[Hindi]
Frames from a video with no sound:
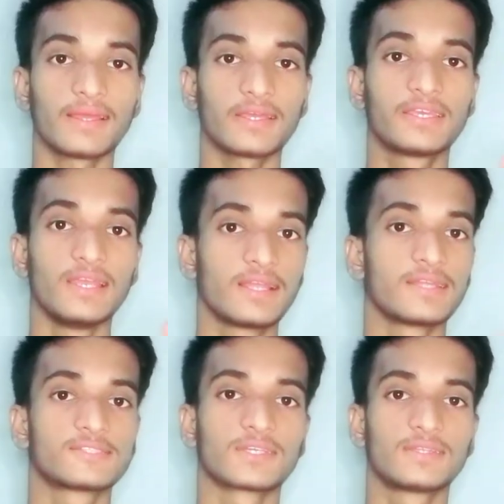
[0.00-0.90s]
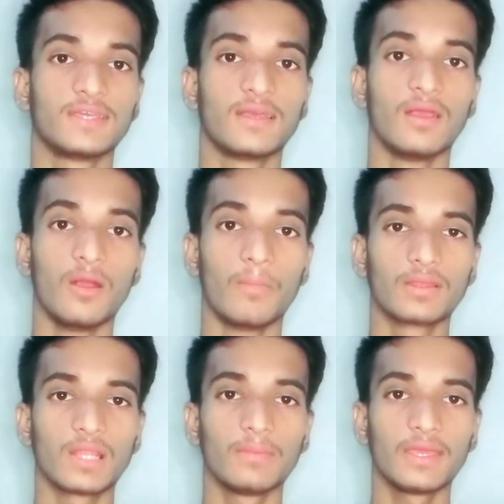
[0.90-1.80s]
जाके किल कर सकती है
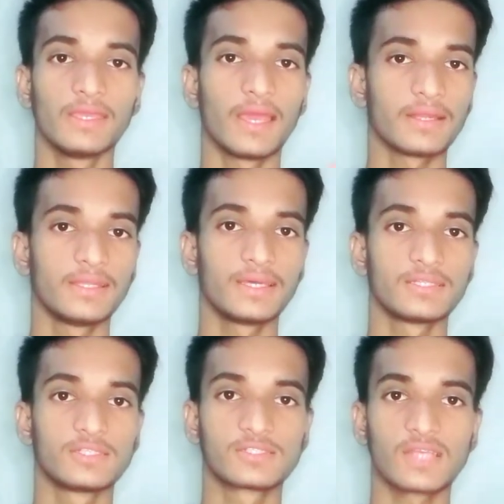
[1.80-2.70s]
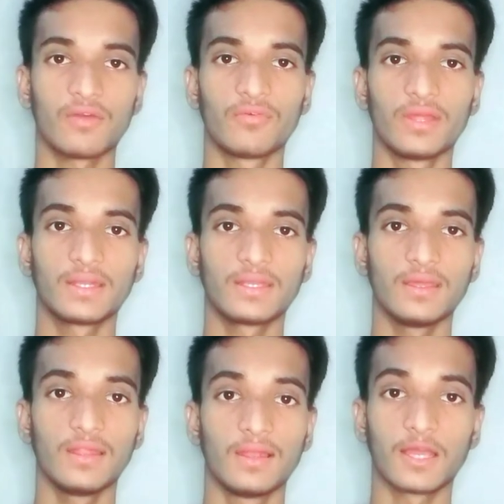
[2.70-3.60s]
मतलब एक यंग डियर जिसका वेट
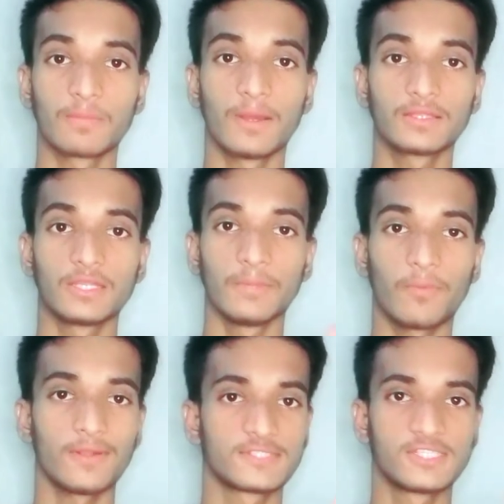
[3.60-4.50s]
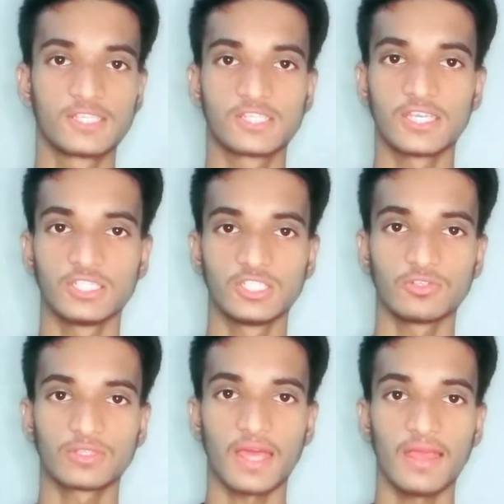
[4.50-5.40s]
लगभग 3.6 पॉइंट
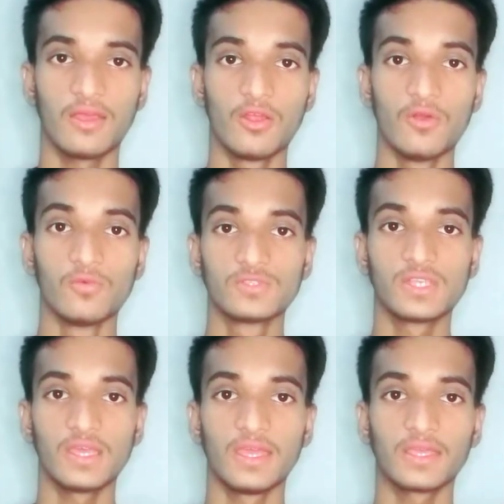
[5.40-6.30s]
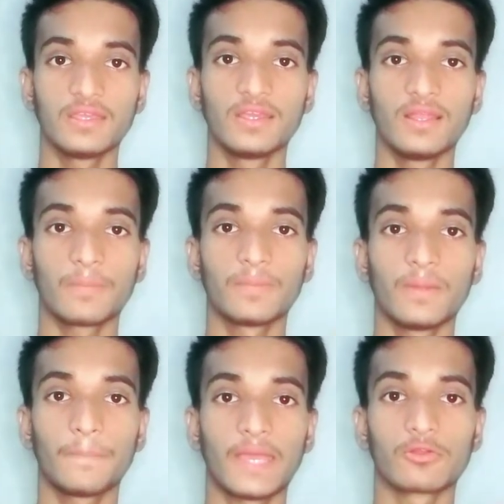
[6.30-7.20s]
होता है उसे एक ईगल
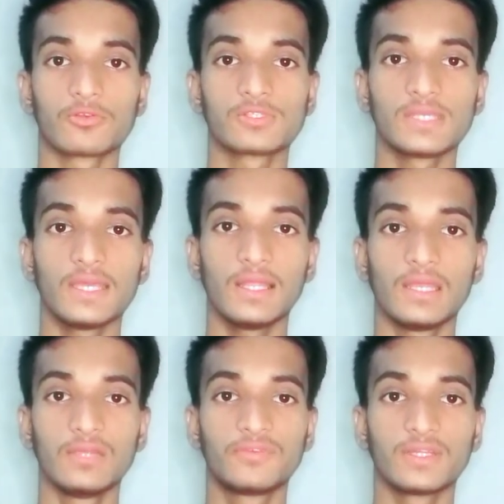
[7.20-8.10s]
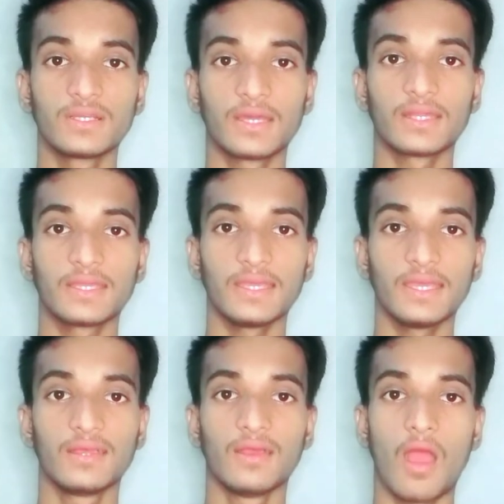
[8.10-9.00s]
अपने पैरों से लिफ्ट करके
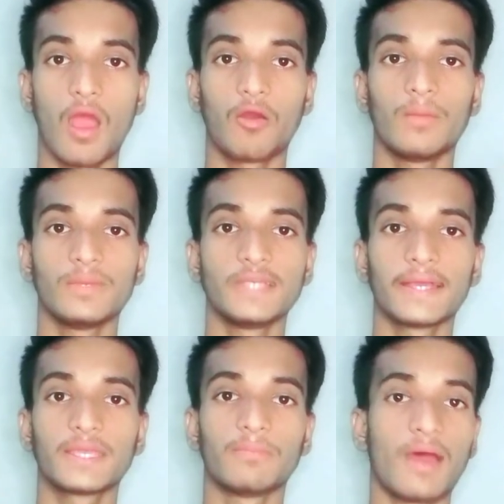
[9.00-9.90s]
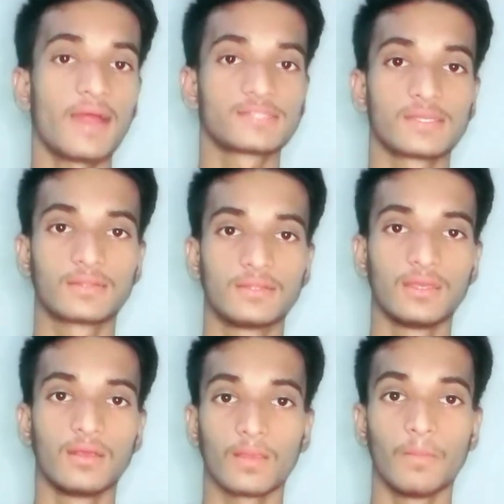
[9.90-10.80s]
हवा में जाके मार सकती
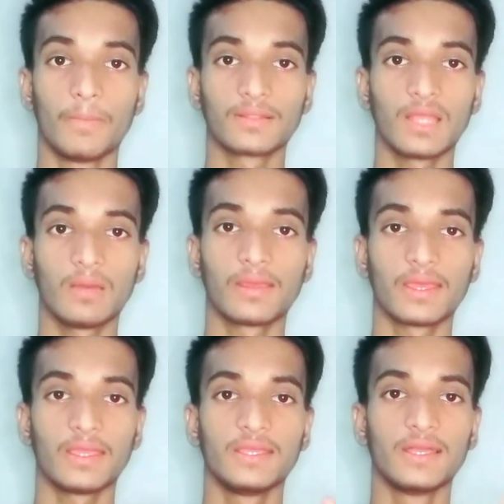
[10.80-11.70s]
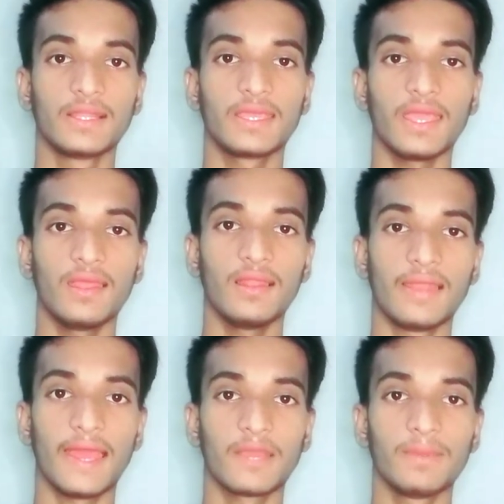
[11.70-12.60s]
है मतलब ईगल के
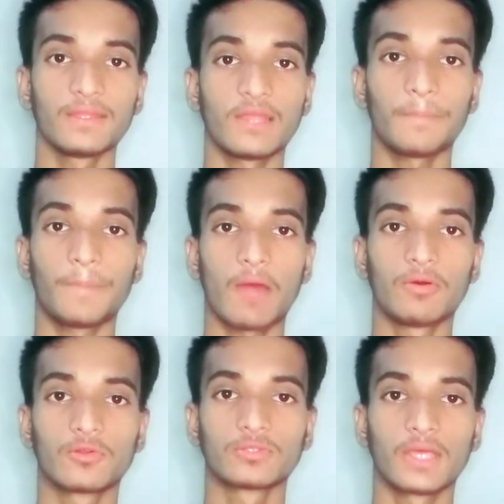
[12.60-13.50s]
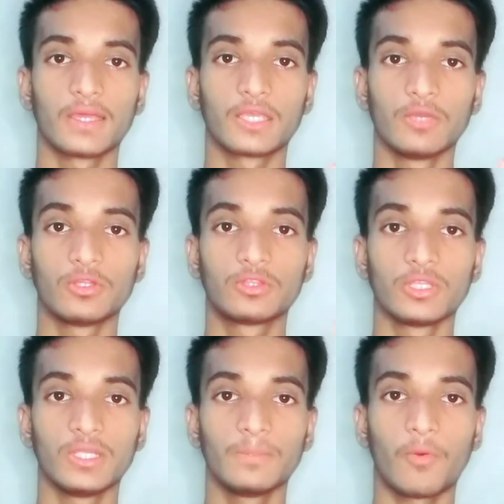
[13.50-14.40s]
लेग में इतना पावर होता है कि वो
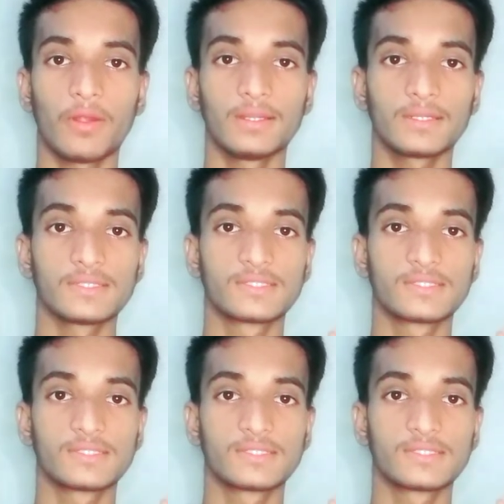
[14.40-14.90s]
3.6 पॉइंट